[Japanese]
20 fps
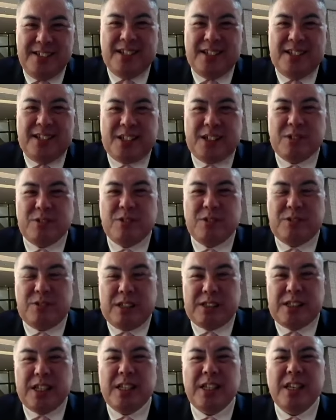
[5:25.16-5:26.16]
腹黒いというか
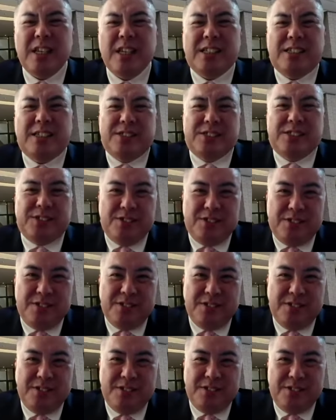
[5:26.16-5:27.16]
天然なんですよ。
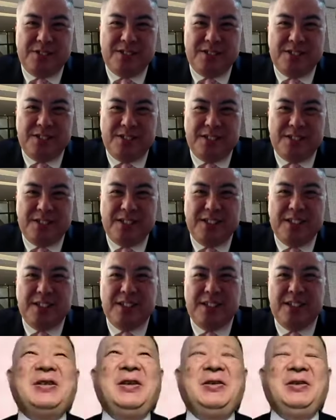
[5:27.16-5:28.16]
うん、天然もそう
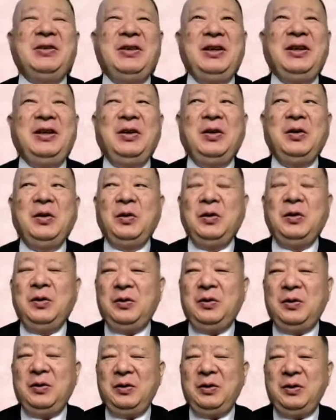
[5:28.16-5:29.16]
でどね。
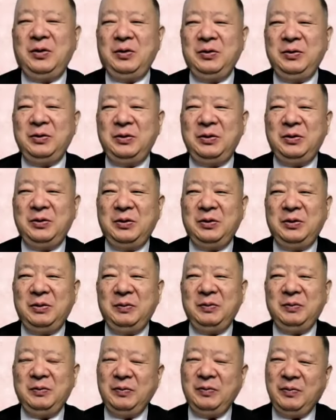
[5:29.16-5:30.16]
はい、あの
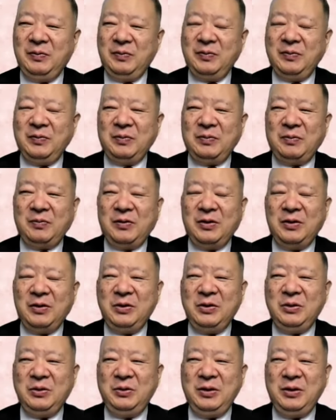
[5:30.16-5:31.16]

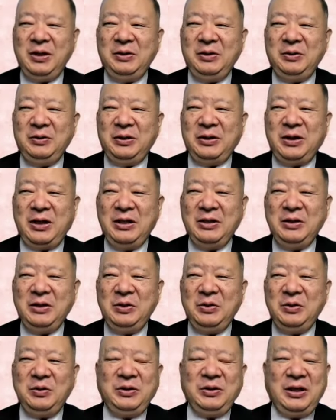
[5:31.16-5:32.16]
ストレートに感
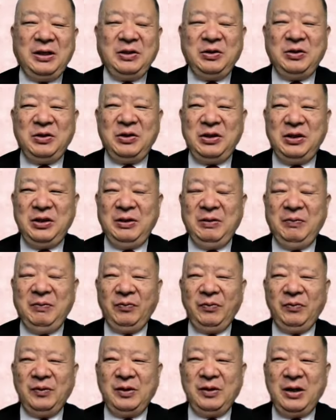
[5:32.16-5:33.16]
情を出すし
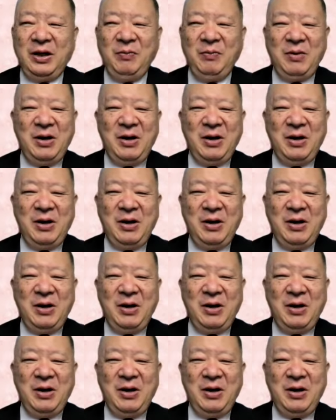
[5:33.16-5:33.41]
甘